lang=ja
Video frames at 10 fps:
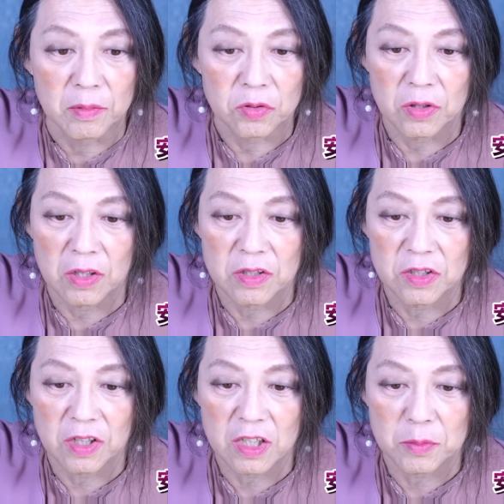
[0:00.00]
それであの
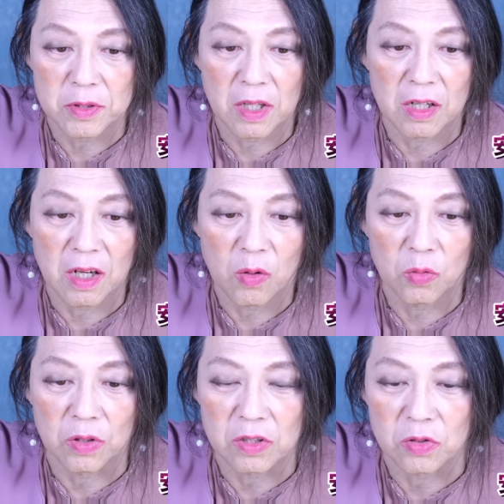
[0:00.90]
石井一さんが
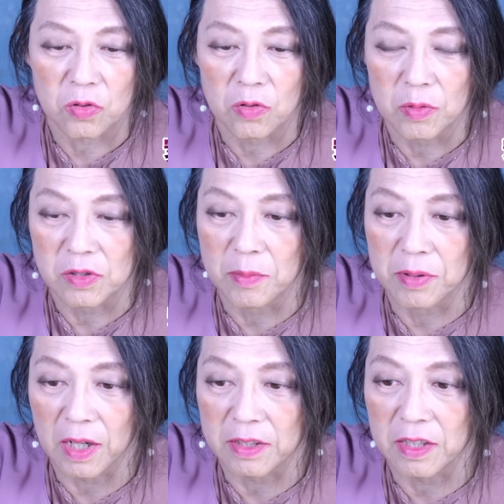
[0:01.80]
本出すと、もう全
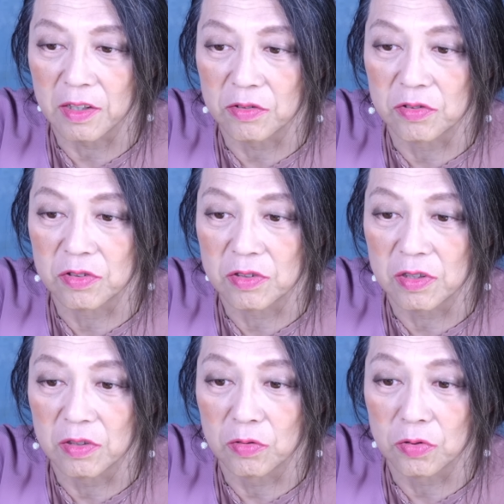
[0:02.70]
部買ってあげるっつっ
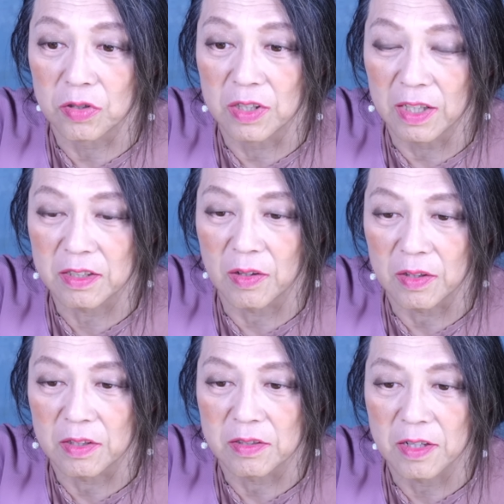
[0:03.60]
ていうことになってたわ
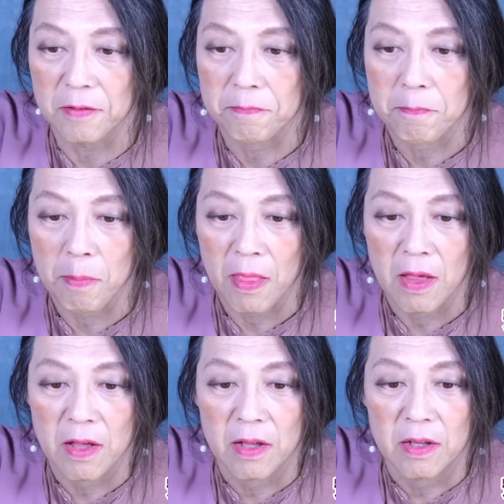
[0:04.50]
けですね。
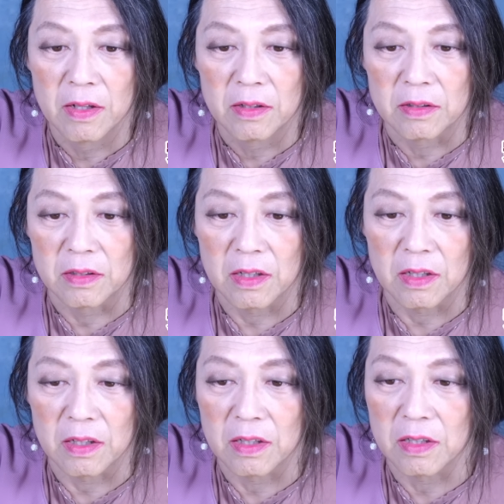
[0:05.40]

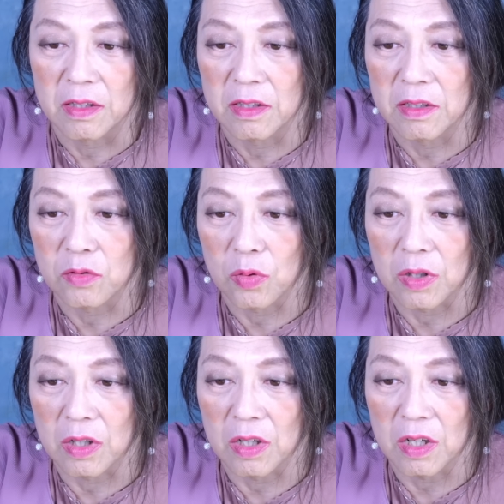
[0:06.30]
で、えー、そ
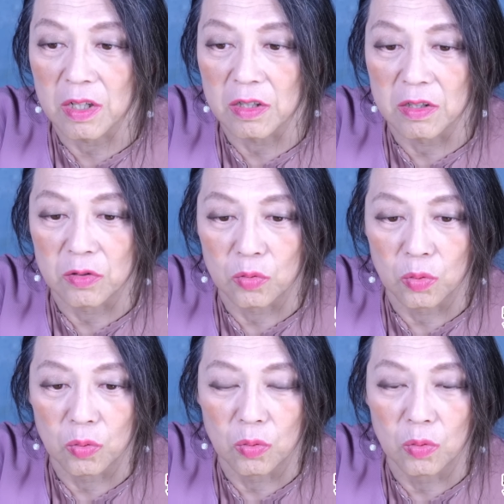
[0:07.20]
れから、えっ、ー、
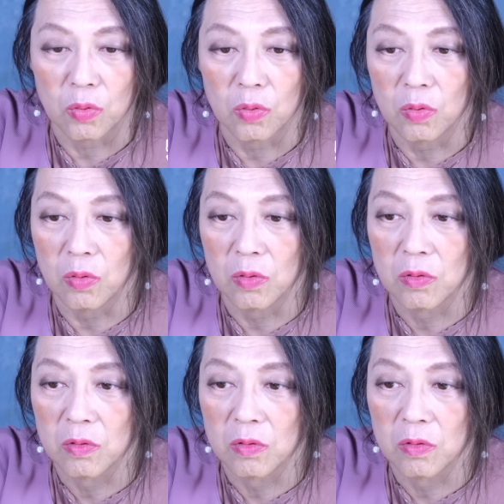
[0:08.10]
と、